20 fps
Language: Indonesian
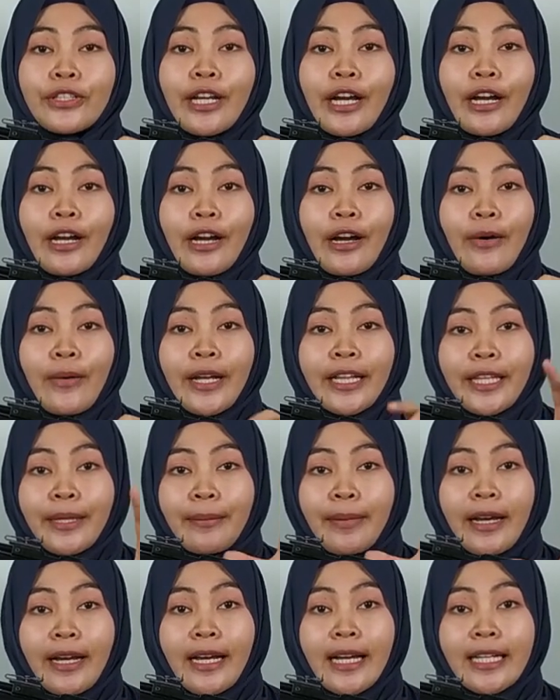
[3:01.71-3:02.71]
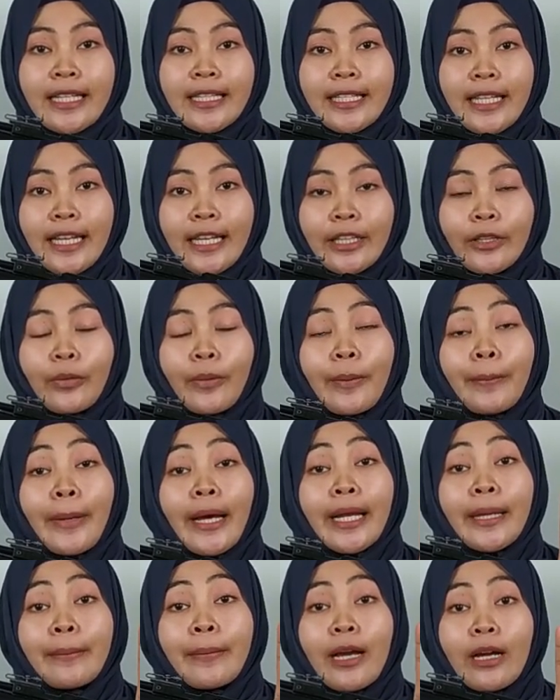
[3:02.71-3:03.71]
jangkauan tembakannya itu yang
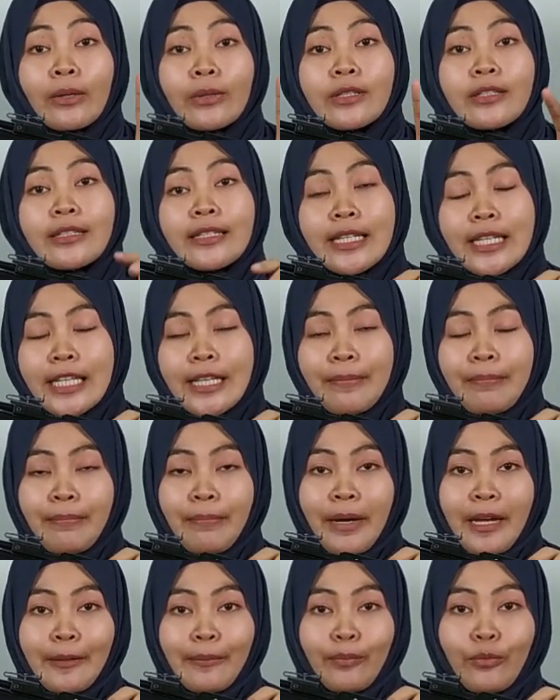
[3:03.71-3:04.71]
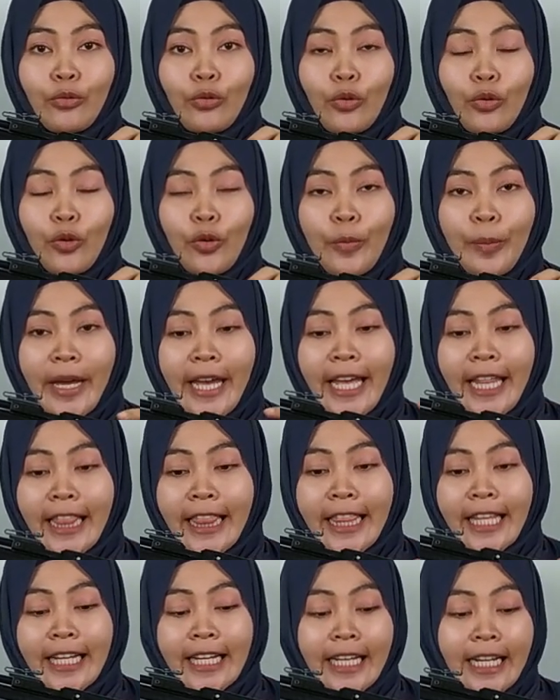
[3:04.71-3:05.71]
paling bagus di 40
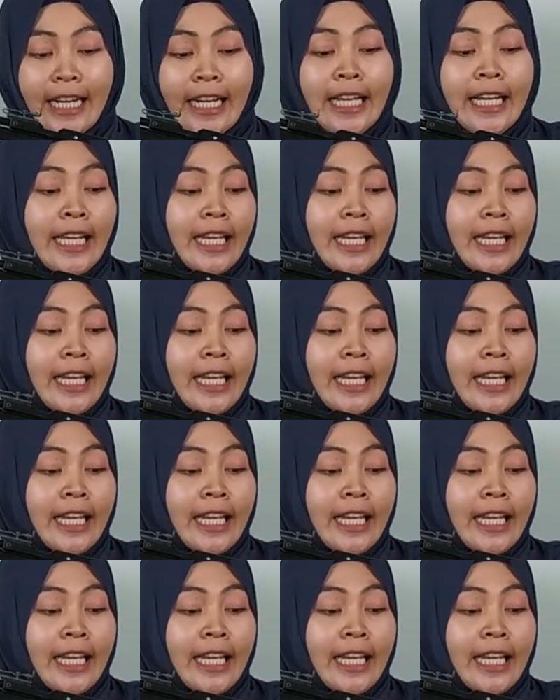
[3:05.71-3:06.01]
meter.